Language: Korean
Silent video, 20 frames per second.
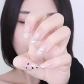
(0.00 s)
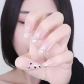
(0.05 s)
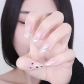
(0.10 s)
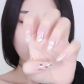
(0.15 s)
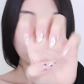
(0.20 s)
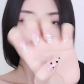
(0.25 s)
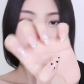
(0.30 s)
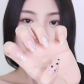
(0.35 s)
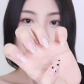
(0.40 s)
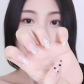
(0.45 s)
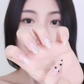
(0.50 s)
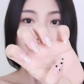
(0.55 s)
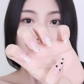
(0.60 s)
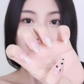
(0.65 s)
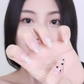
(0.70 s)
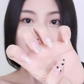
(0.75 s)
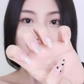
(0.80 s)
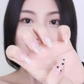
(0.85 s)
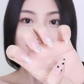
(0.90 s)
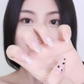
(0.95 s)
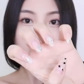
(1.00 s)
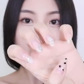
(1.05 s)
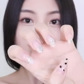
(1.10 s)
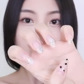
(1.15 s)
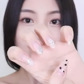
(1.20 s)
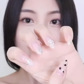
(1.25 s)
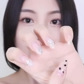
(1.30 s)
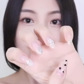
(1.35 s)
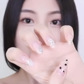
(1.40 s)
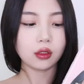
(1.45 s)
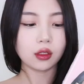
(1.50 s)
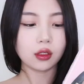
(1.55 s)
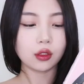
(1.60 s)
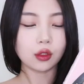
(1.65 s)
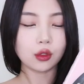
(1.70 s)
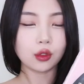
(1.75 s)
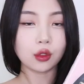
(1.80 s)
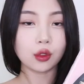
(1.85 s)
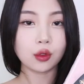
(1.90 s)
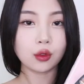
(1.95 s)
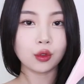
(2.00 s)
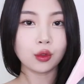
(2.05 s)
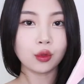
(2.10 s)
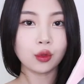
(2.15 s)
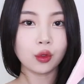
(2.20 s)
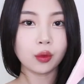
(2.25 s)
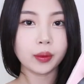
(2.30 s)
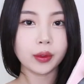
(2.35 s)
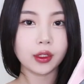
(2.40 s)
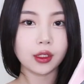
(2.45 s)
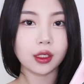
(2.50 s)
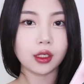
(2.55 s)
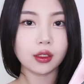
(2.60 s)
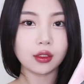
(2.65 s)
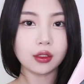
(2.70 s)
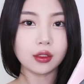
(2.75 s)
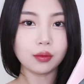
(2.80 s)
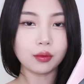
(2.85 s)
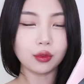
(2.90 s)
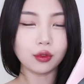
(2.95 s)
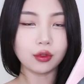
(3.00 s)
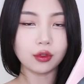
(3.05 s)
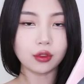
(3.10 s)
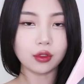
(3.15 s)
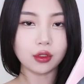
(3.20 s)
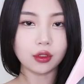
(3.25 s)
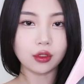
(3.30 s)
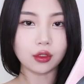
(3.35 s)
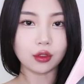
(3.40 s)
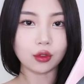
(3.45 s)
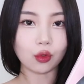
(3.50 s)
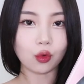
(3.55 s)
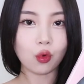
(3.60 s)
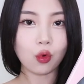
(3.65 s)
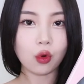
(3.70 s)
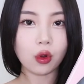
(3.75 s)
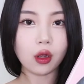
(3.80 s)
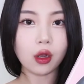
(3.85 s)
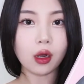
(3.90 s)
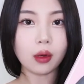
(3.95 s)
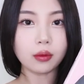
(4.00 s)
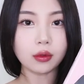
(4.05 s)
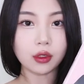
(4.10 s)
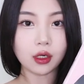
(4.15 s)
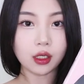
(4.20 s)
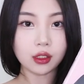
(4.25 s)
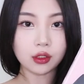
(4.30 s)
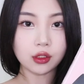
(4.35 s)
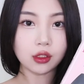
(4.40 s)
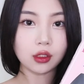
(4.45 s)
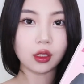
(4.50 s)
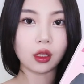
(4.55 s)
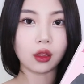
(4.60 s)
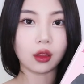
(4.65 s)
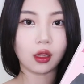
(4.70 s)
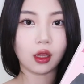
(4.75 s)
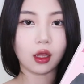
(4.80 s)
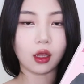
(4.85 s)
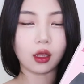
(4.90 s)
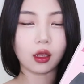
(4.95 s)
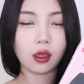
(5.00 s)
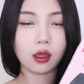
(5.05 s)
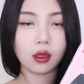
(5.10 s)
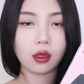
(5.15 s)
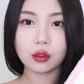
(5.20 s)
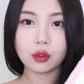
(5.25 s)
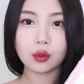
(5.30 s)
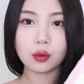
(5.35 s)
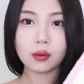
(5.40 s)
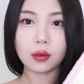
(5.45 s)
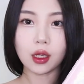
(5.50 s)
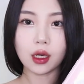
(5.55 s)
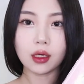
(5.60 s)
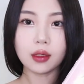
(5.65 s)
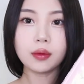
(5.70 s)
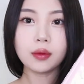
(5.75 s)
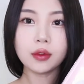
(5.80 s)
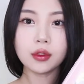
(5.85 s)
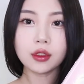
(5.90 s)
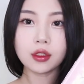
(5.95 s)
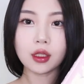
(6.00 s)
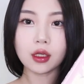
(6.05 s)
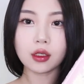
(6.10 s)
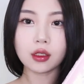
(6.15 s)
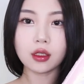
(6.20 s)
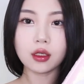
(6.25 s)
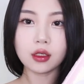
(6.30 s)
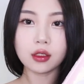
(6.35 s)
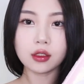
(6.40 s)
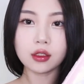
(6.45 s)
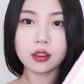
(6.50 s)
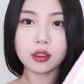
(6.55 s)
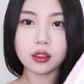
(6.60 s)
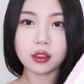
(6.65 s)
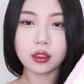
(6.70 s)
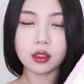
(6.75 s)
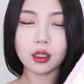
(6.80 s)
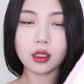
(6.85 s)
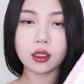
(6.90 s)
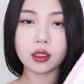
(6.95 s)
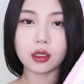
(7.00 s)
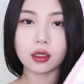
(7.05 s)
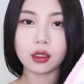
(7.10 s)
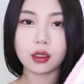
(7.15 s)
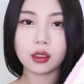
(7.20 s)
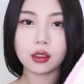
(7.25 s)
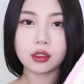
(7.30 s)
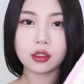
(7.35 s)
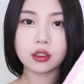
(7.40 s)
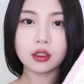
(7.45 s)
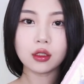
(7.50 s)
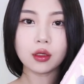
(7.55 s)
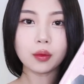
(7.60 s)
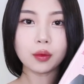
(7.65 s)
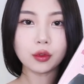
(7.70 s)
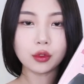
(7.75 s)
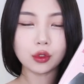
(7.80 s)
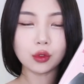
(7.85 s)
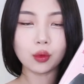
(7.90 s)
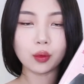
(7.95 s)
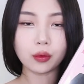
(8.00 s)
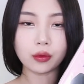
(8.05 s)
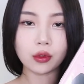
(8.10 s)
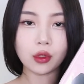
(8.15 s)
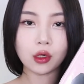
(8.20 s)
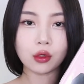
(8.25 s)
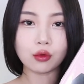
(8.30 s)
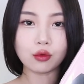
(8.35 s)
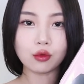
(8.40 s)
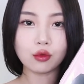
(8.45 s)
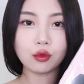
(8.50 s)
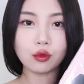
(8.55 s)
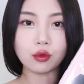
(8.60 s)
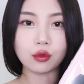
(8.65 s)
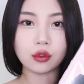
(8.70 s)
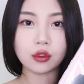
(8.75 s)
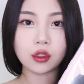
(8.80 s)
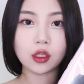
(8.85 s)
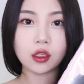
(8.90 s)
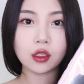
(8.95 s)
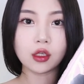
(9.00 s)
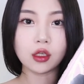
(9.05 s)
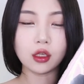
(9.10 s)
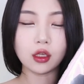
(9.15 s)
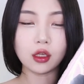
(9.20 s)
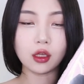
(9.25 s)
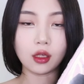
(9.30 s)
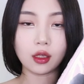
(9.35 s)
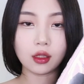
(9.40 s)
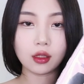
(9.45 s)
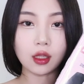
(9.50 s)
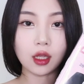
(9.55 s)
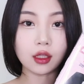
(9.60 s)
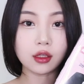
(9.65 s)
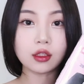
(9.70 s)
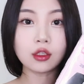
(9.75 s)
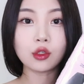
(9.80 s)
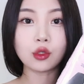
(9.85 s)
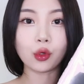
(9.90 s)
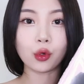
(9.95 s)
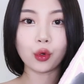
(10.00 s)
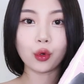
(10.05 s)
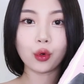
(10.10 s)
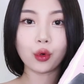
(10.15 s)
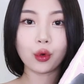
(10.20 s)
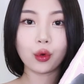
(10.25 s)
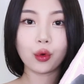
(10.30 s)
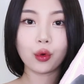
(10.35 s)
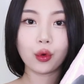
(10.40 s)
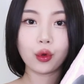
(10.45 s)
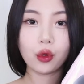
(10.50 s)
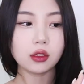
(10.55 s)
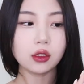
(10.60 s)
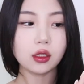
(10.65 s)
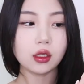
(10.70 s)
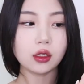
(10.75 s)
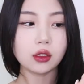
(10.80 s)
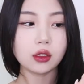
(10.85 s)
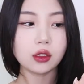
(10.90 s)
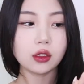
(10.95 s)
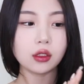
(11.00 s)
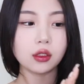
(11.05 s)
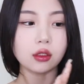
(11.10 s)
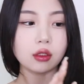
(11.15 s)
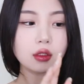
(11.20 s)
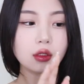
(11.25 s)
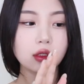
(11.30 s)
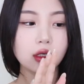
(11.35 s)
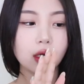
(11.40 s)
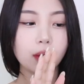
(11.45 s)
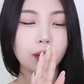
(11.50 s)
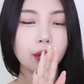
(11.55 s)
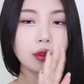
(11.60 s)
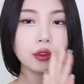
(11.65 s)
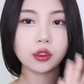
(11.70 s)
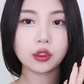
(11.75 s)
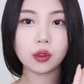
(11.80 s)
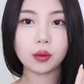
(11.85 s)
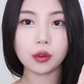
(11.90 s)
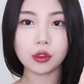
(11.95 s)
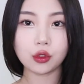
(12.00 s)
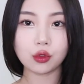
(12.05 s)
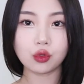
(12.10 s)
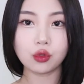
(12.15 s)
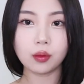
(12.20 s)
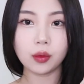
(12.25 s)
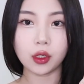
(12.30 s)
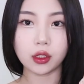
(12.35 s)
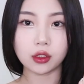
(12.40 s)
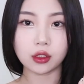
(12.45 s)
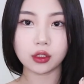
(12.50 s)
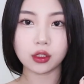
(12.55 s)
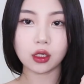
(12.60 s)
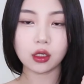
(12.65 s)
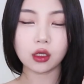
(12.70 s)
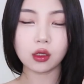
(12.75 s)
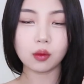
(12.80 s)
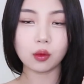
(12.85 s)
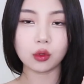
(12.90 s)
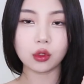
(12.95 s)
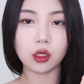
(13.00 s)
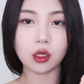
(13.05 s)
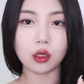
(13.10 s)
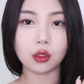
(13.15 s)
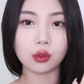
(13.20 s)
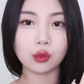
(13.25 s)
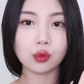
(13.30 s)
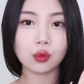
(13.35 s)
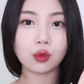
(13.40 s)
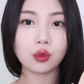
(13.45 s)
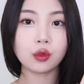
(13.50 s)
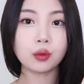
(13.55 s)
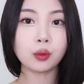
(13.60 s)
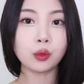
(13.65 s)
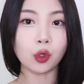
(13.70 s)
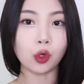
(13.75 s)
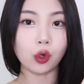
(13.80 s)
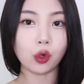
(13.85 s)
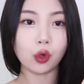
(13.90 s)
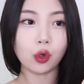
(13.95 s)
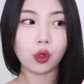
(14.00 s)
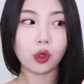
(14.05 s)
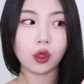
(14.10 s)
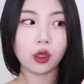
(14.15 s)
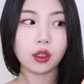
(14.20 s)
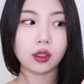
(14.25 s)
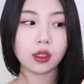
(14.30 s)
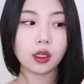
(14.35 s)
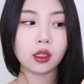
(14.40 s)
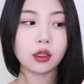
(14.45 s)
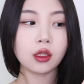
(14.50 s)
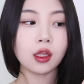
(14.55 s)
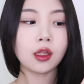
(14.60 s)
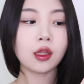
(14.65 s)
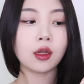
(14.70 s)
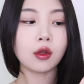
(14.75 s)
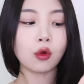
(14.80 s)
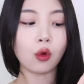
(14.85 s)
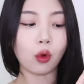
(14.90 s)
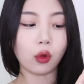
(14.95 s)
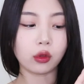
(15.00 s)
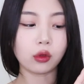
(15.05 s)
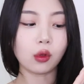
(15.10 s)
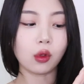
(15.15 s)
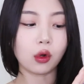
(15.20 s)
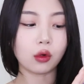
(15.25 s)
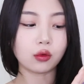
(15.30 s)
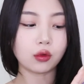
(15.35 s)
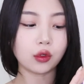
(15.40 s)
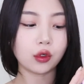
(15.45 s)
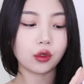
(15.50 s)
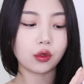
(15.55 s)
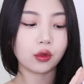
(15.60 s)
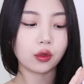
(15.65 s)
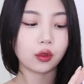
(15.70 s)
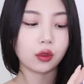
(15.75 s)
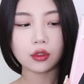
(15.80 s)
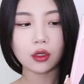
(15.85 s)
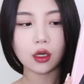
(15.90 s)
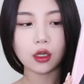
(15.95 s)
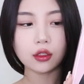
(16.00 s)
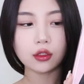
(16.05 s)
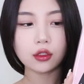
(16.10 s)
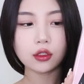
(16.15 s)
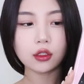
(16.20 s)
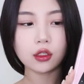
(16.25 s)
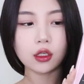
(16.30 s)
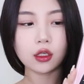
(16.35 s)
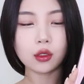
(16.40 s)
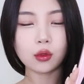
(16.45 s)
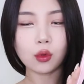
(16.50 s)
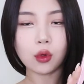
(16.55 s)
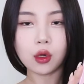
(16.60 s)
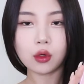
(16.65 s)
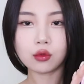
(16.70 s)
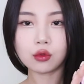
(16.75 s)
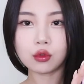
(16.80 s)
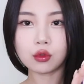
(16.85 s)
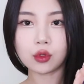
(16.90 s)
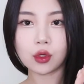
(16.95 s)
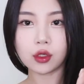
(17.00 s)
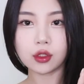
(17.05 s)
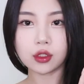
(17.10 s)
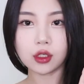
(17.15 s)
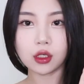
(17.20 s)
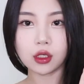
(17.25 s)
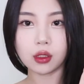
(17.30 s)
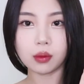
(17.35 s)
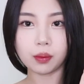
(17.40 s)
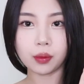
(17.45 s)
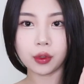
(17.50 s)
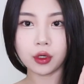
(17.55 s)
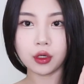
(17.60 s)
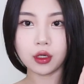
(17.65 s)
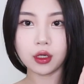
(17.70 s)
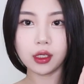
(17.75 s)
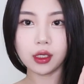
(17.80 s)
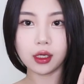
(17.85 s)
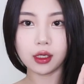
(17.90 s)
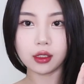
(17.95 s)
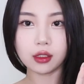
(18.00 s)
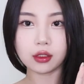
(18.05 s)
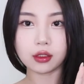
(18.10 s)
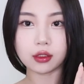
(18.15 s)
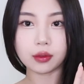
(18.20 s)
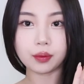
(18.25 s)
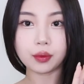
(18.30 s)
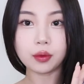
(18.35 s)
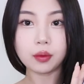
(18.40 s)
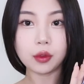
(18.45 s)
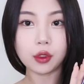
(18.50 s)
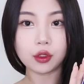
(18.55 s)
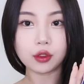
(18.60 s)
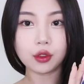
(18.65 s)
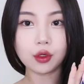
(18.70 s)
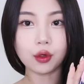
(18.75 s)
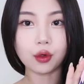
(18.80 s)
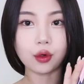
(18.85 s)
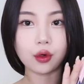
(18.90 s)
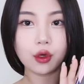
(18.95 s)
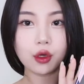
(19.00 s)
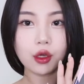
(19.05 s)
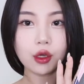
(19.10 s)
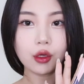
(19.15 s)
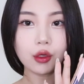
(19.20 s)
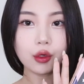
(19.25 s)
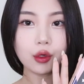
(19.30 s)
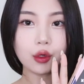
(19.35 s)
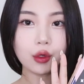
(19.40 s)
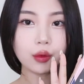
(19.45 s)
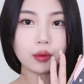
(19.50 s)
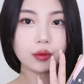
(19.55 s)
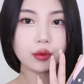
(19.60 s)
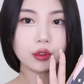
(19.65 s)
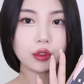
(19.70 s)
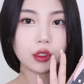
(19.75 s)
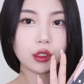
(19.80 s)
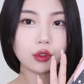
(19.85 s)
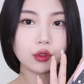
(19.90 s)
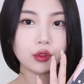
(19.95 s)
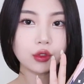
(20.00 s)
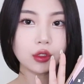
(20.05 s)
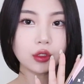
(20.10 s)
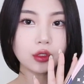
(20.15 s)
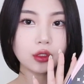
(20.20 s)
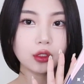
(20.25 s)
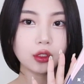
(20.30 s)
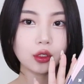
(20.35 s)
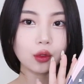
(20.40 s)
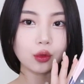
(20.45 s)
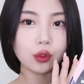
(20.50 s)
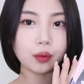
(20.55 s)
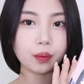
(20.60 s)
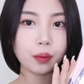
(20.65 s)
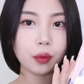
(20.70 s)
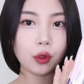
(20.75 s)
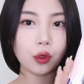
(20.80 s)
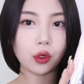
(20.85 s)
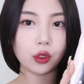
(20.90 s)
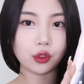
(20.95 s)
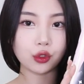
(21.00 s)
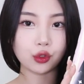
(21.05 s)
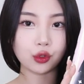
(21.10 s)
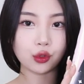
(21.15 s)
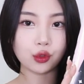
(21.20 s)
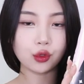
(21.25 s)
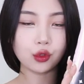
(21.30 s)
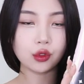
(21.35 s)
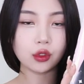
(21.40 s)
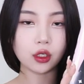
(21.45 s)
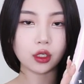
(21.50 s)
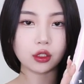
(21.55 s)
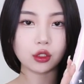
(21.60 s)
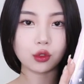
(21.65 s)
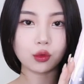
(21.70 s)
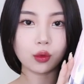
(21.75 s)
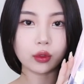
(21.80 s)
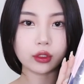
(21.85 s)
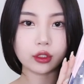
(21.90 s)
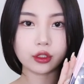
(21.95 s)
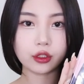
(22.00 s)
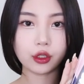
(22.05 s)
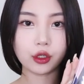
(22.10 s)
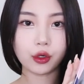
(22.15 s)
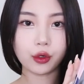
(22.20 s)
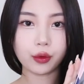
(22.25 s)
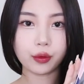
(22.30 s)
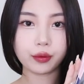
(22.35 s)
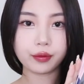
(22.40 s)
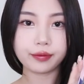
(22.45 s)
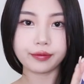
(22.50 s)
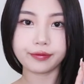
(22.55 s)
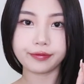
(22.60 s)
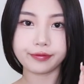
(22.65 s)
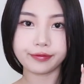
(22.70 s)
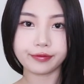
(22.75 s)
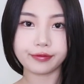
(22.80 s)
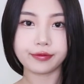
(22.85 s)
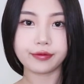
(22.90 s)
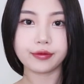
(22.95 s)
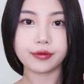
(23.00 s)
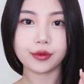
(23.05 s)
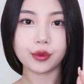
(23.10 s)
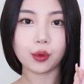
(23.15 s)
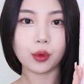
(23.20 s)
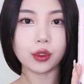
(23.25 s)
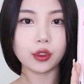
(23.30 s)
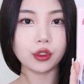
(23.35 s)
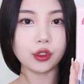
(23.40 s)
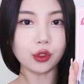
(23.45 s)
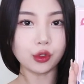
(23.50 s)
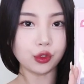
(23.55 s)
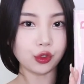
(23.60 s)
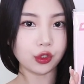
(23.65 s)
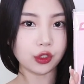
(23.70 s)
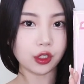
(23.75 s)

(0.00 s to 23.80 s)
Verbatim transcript: 어, 유지를 하고 있거든요. 근데 저처럼 손톱이 기신 분들은 공감을 하실 텐데 좀 얇은 스타킹 신을 때 신어보지도 못하고 스타킹이 다 뜯겨요. 근데 얘는 제가 편의점에서 구매하는 스타킹보다 조금 더 탄탄한 것 같더라고요. 잘 안 뜯기기도 하고 굉장히 편리한 제품이어서 여러분들께 추천드리고 싶어가지고 가지고 왔어요. 완전